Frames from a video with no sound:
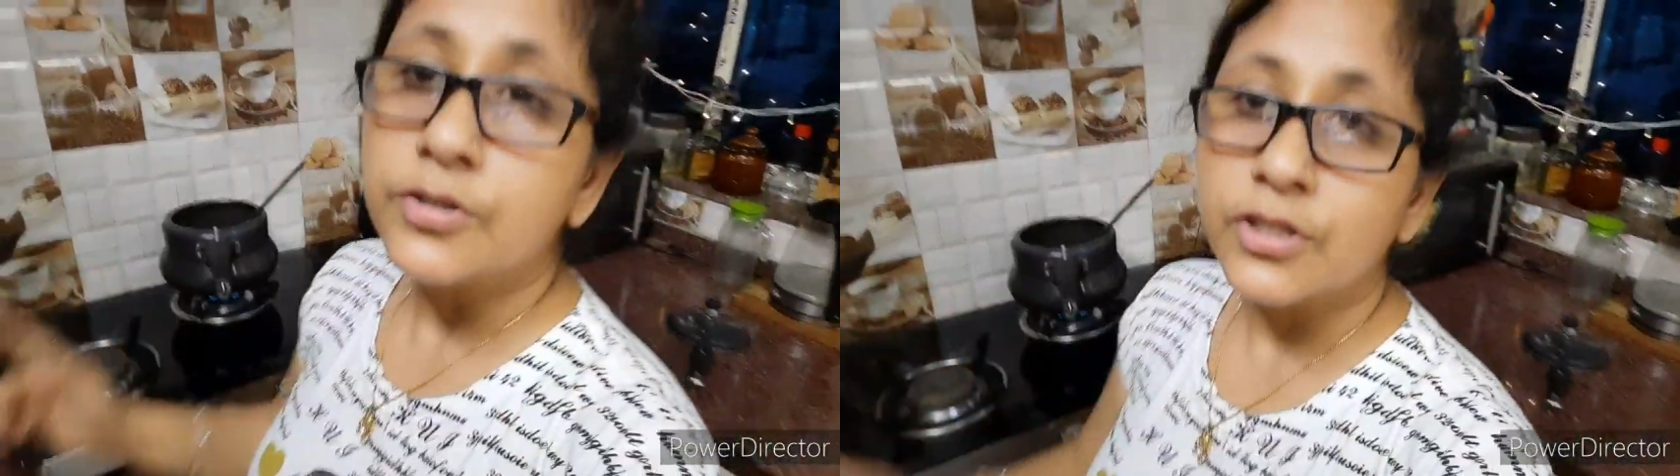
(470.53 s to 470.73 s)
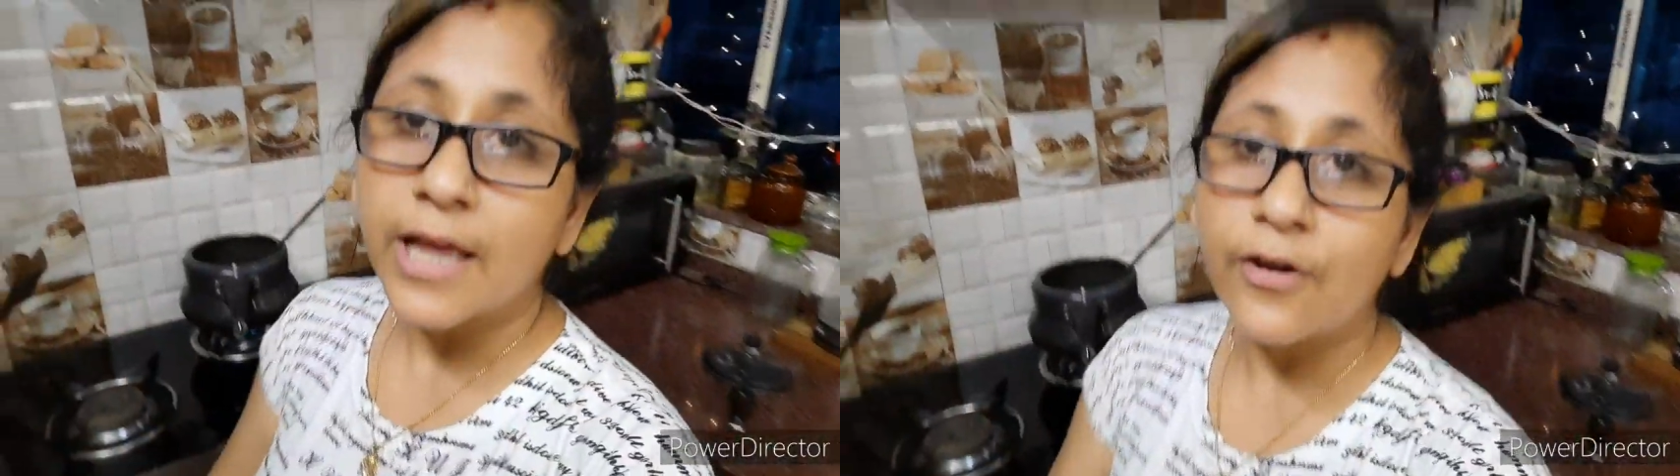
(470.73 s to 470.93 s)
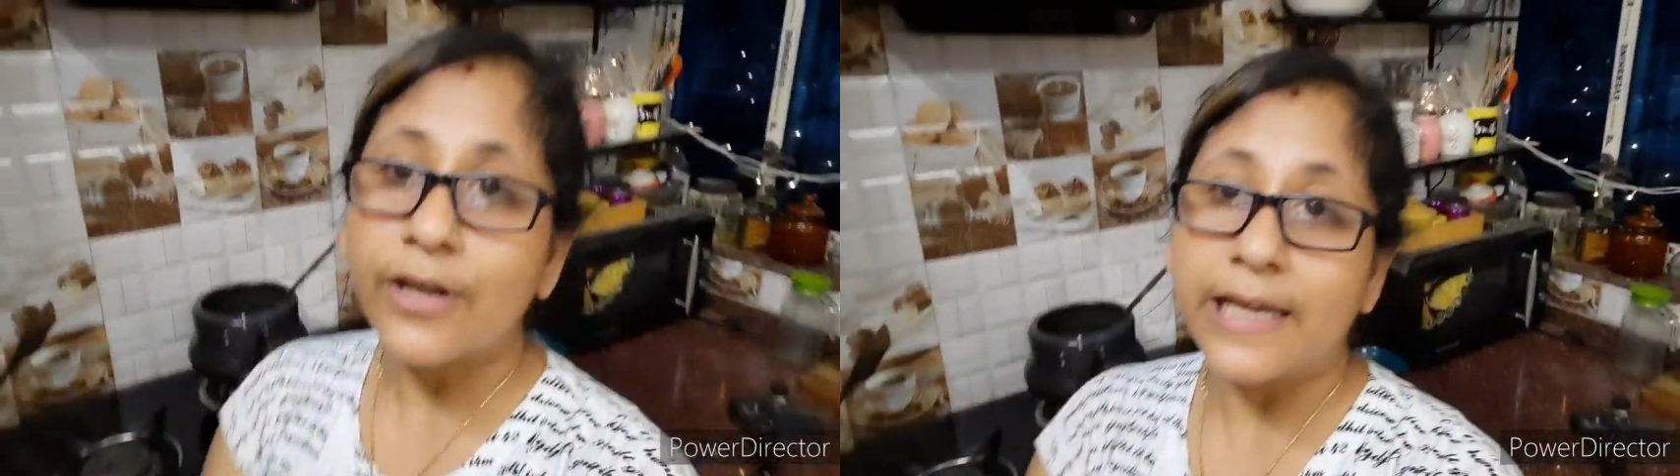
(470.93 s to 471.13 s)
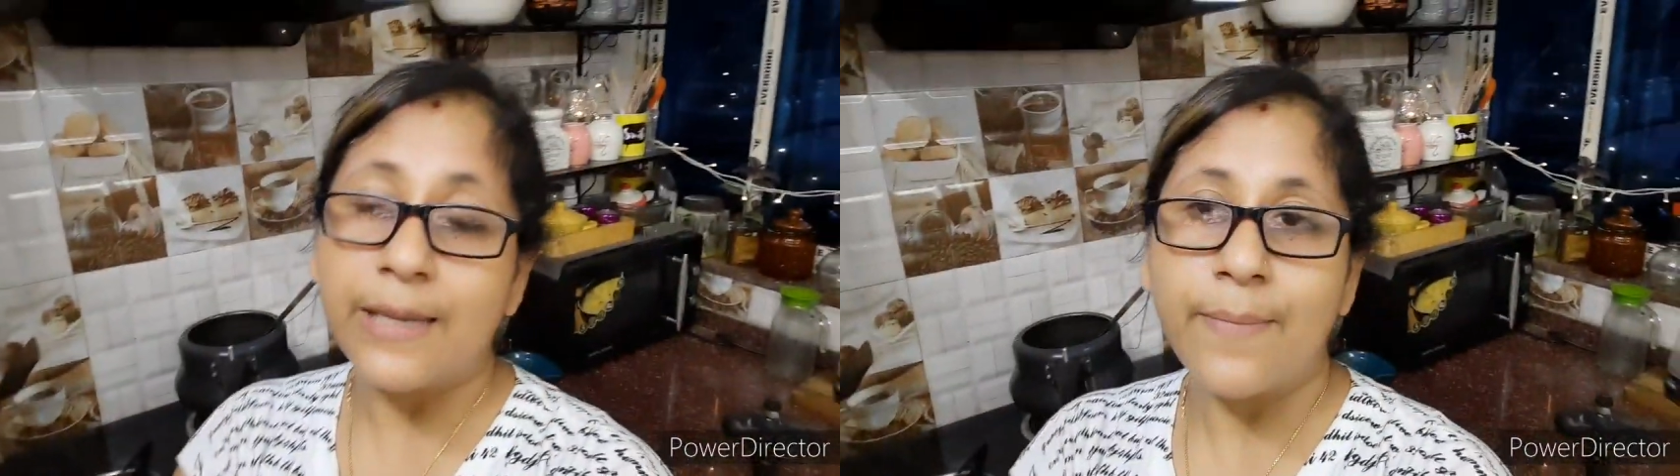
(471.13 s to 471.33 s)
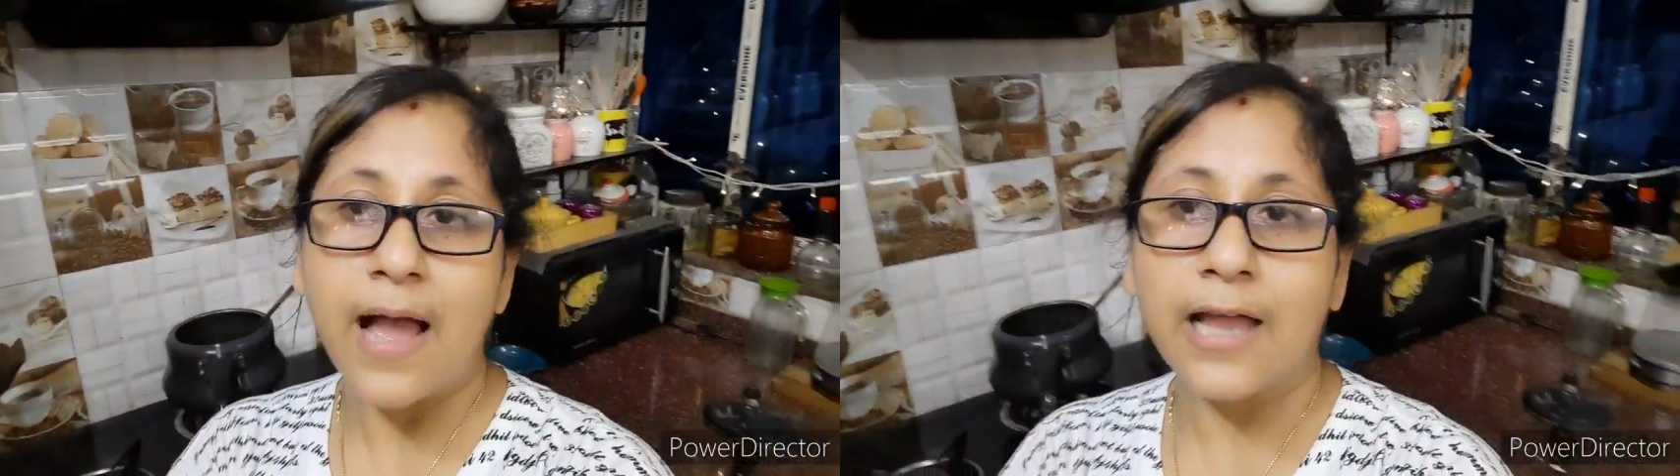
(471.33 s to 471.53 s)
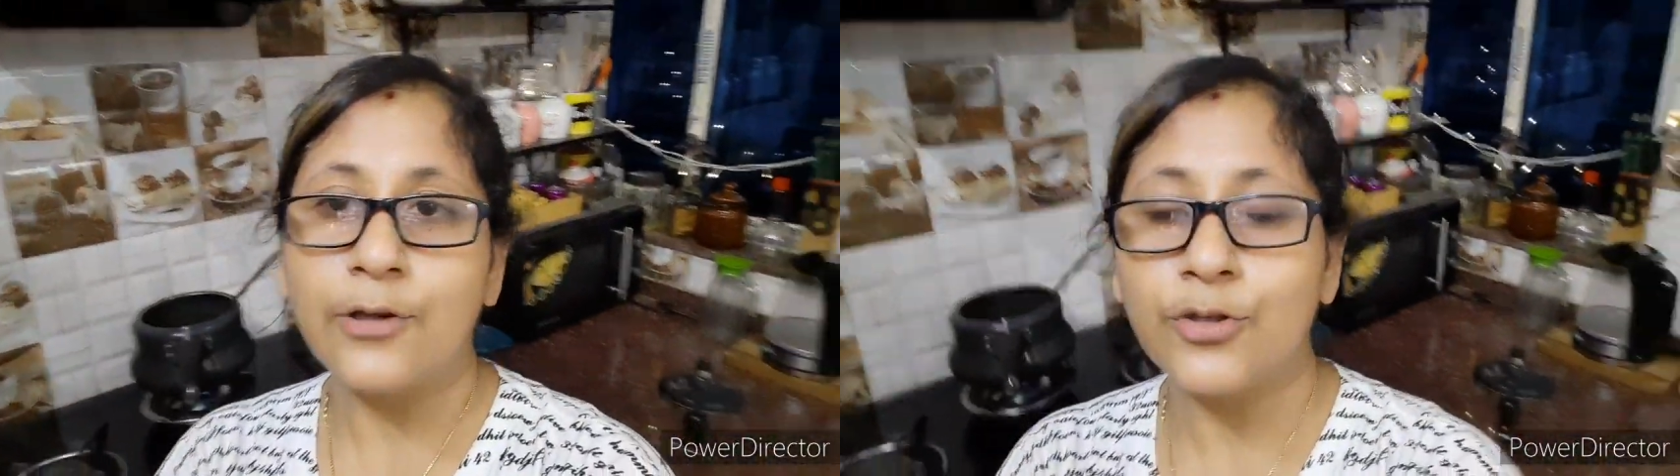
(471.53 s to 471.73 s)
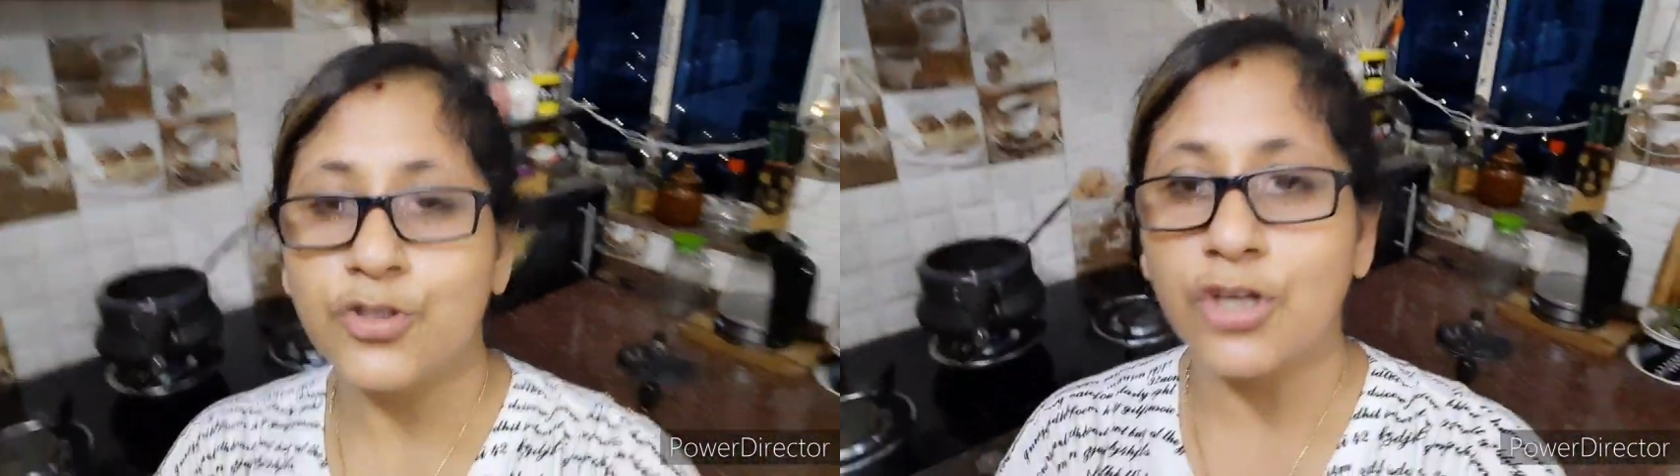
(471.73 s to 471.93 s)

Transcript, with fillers: তো দেখো কিমা আলু